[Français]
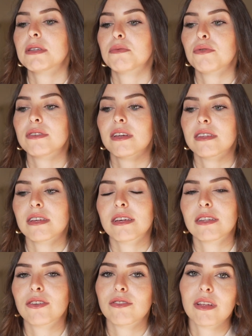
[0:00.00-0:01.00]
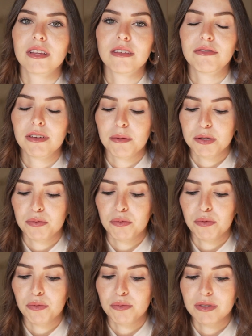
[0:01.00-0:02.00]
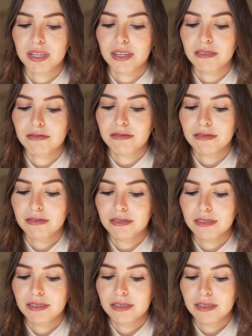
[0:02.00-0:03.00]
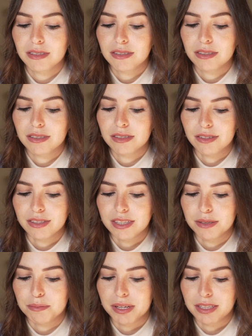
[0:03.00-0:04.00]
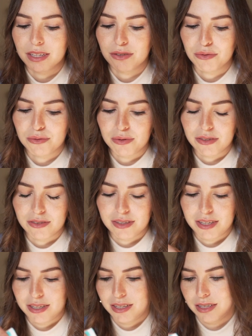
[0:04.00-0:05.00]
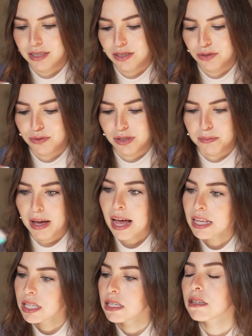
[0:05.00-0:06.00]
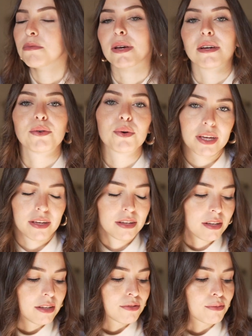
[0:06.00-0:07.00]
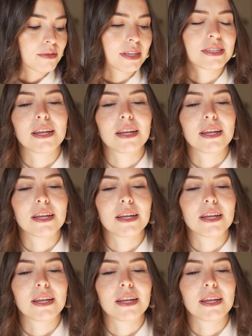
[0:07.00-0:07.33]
un petit peu teintée qui donne un effet un petit peu bronzé. Non, c'est pas ça du tout. Attendez. Je connais pas. Ah si, ben, ok. Donc ça